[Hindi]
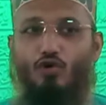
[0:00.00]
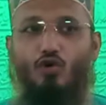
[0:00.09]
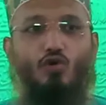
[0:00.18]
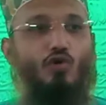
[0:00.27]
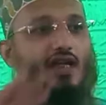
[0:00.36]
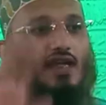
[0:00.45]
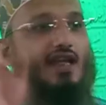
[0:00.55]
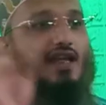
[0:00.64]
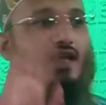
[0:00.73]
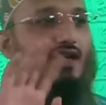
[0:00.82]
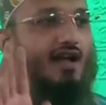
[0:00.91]
लोगों ने ये
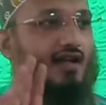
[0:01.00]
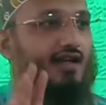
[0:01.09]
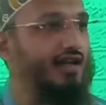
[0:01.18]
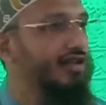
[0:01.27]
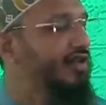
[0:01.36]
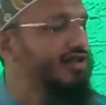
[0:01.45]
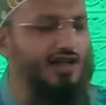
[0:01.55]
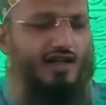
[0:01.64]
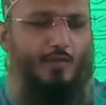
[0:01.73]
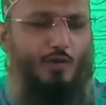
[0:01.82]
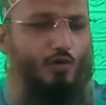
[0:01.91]
नहीं कहा कि इनसे
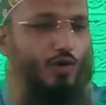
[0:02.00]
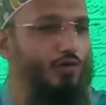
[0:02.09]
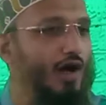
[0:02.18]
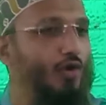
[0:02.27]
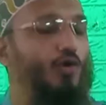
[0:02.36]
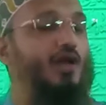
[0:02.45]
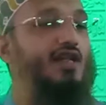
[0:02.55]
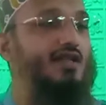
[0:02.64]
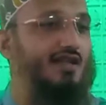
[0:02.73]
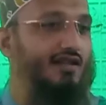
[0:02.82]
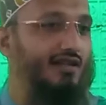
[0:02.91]
कभी कोई गुनाह हो ही नहीं
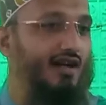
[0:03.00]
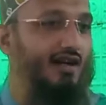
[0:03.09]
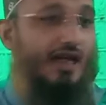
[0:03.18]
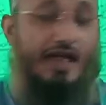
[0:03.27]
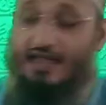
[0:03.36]
सकता